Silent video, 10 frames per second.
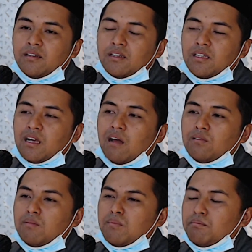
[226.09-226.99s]
ketika
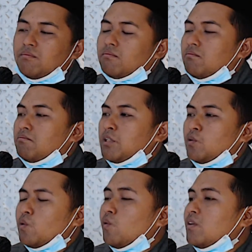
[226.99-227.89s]
Allah
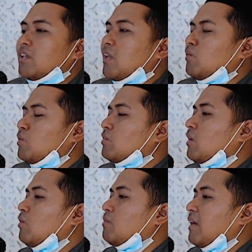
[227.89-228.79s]
menyuruh kita untuk
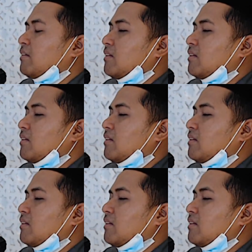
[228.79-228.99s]
taubat.